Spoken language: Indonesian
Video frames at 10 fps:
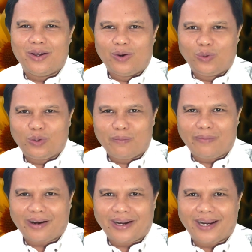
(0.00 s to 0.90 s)
untuk
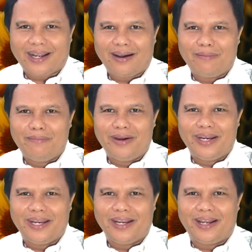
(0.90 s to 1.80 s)
mereka
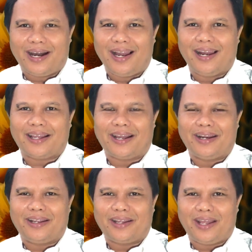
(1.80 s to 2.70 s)

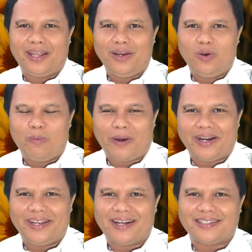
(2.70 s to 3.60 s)
meninggalkan
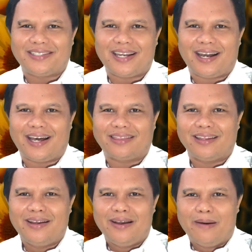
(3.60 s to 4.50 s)
kehidupan yang jahat,